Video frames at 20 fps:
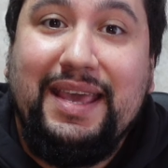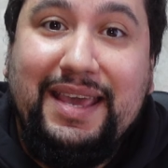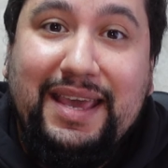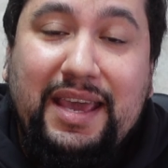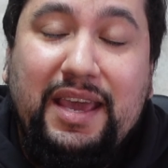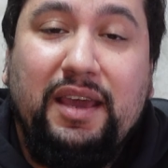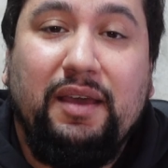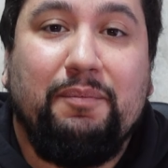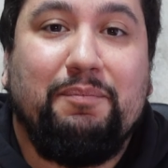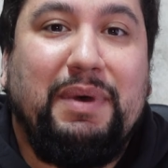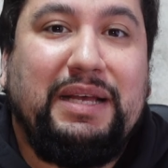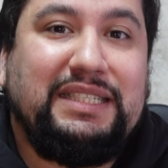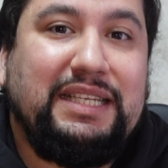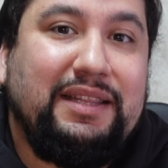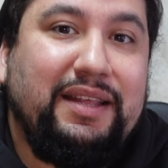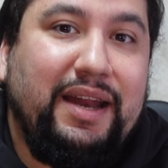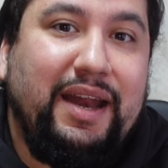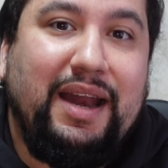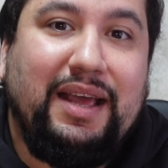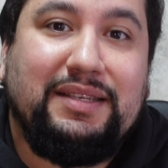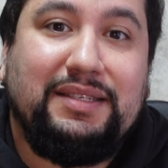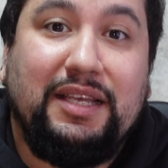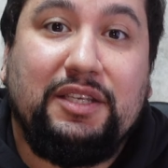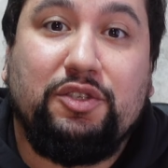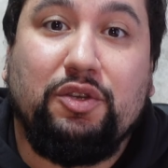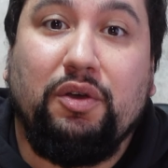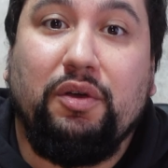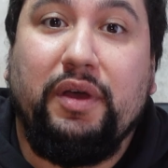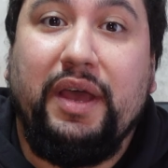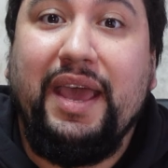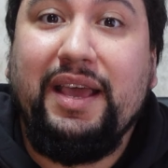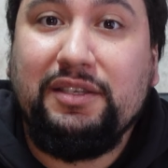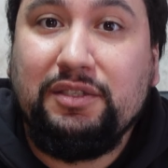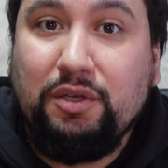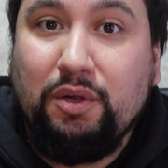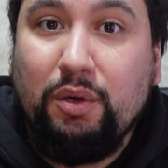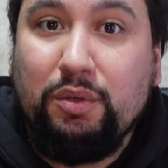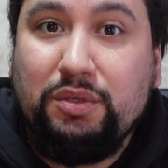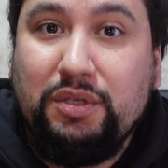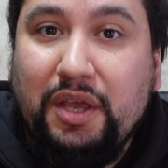y vas a tener acceso
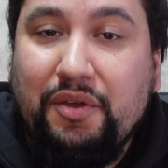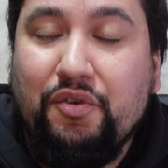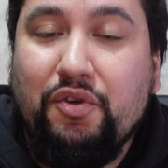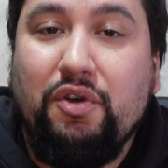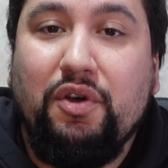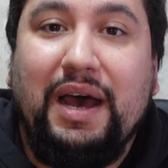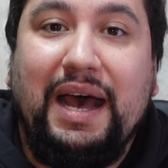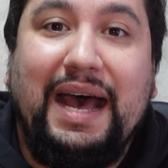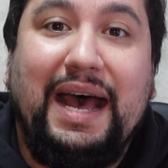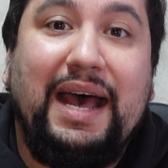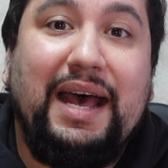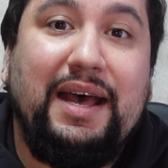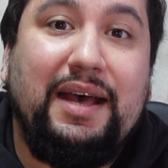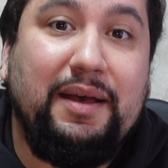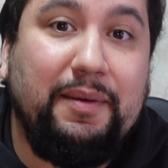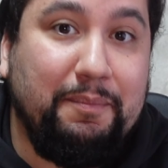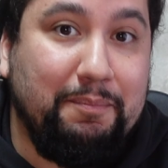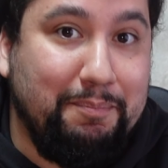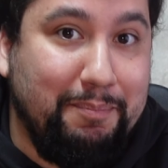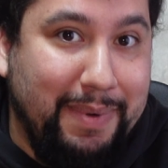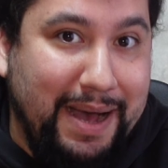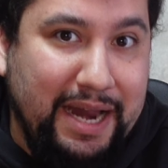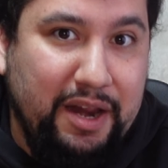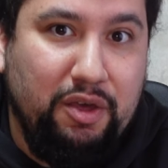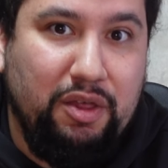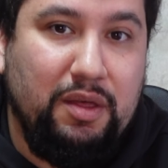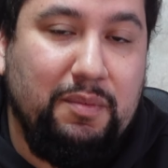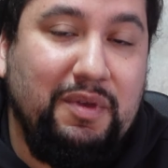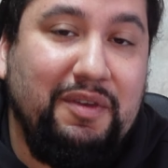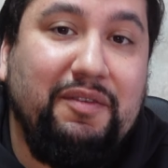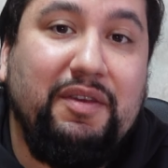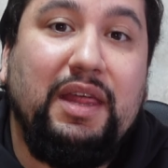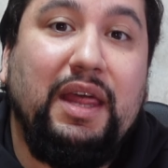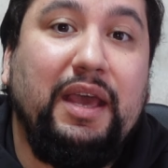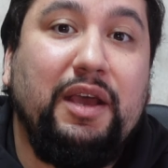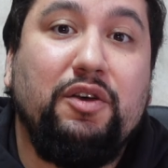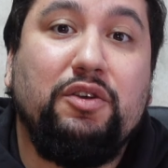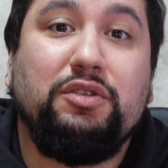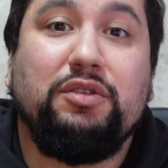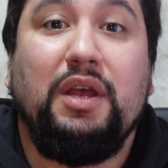exclusivo a varios de mis
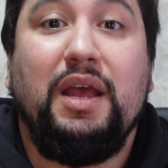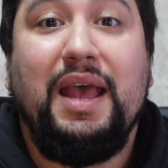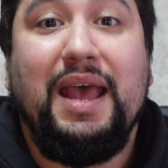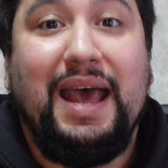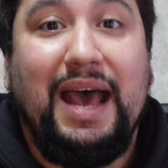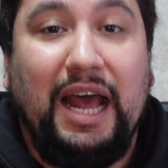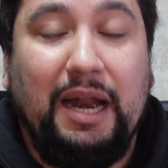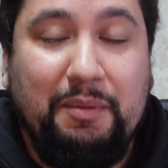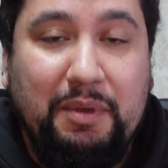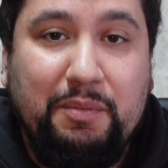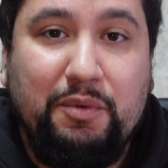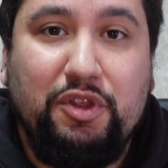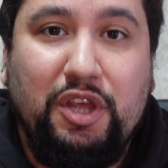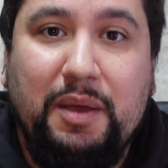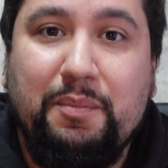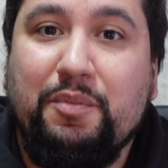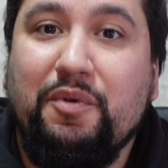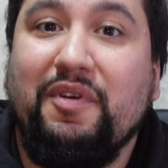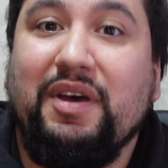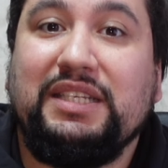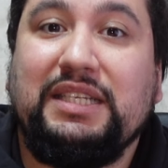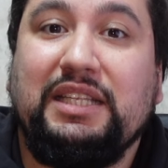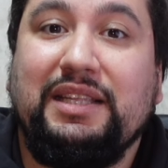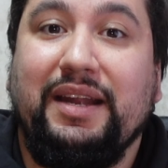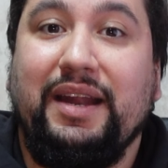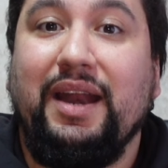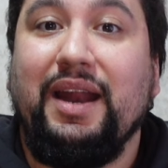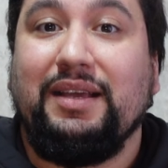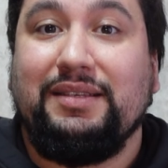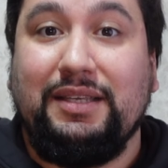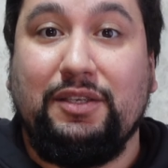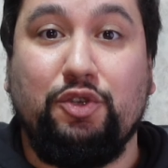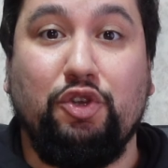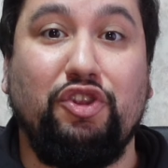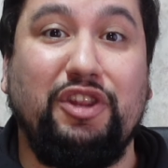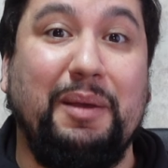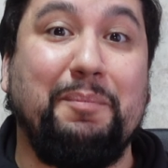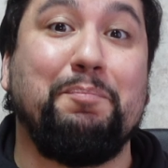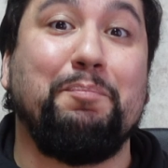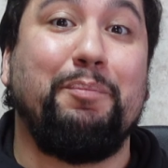videos. Al mismo tiempo vas a tener
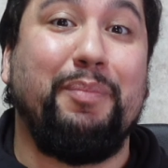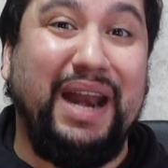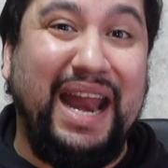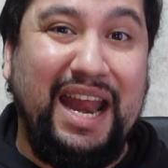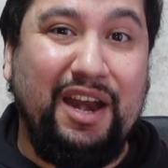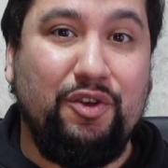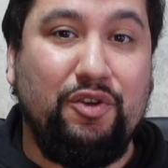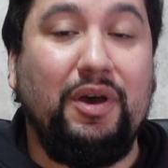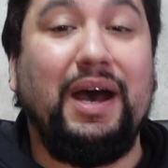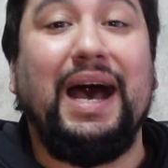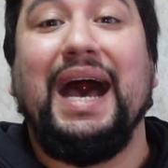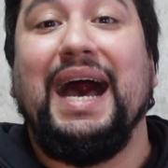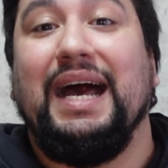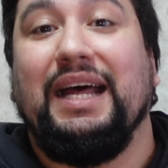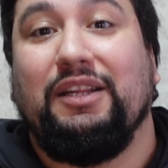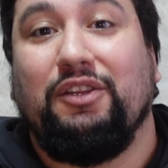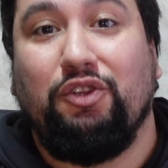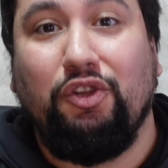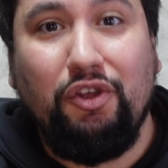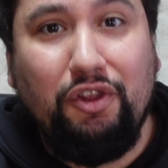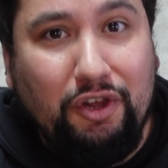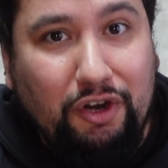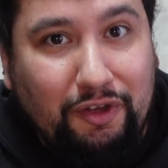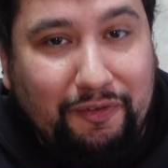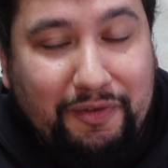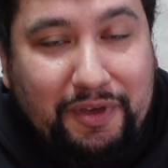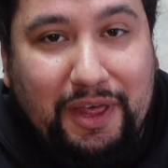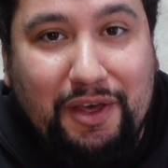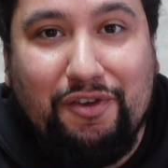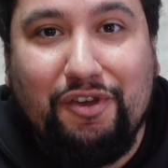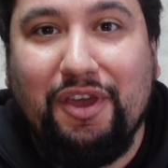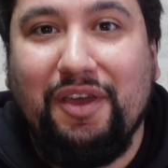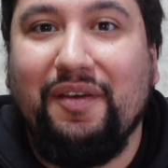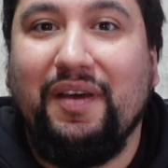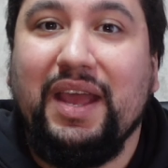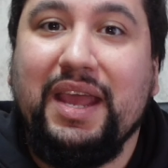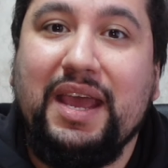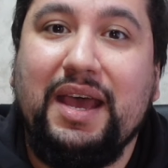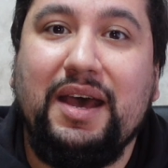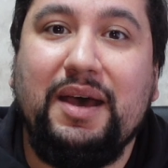acceso temprano a todos los videos que
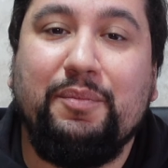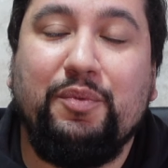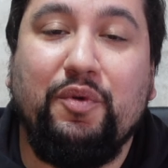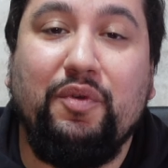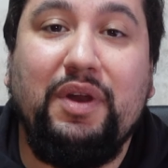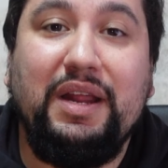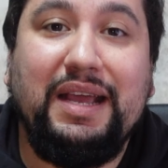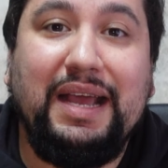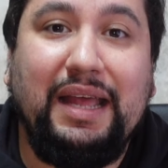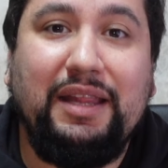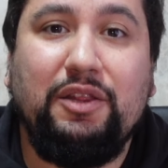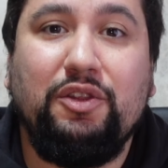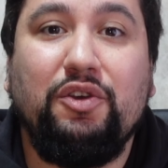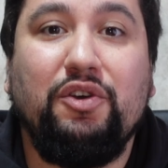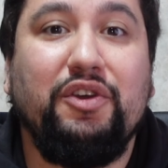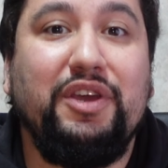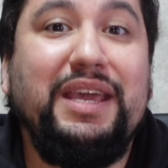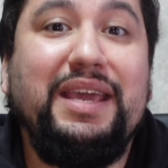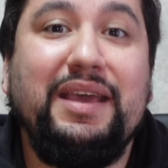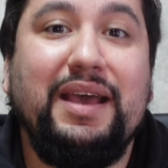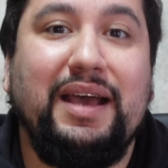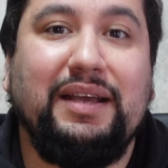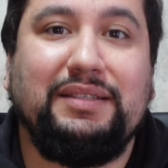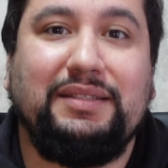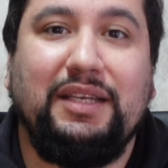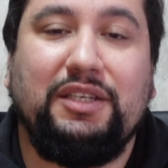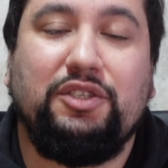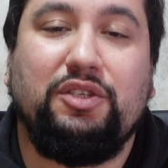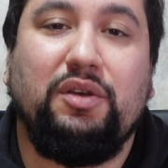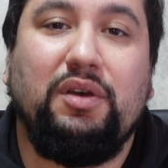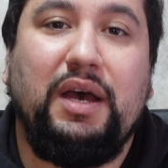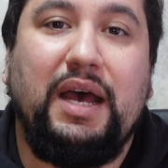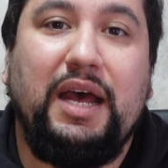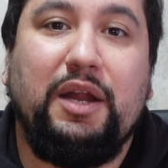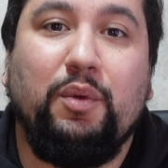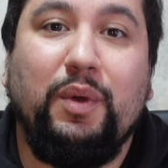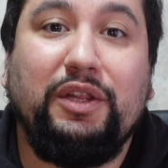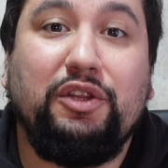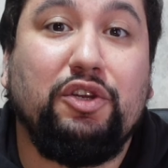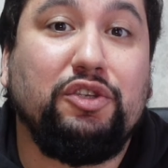vaya publicando y acceso
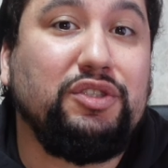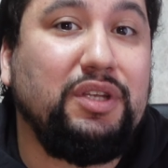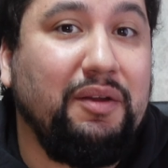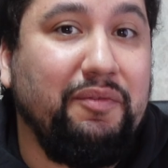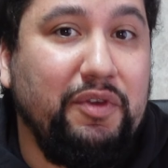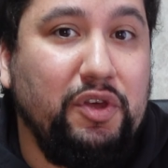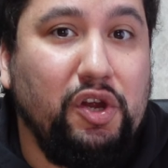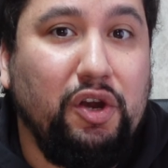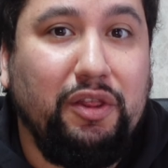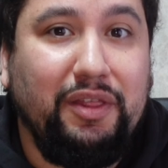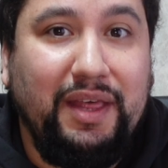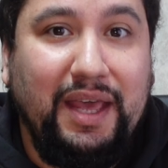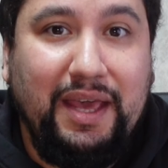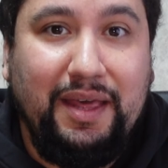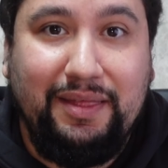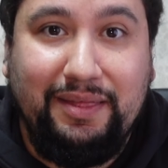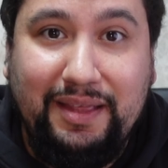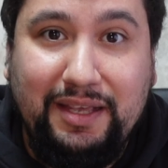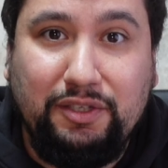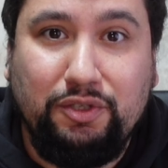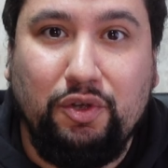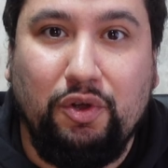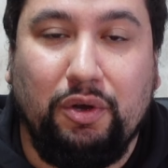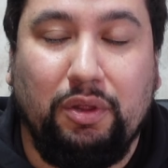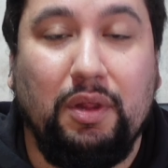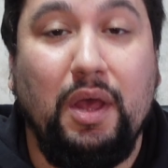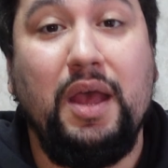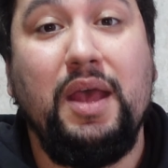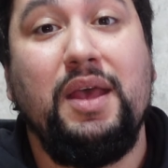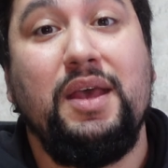a nuestro servidor de Discord,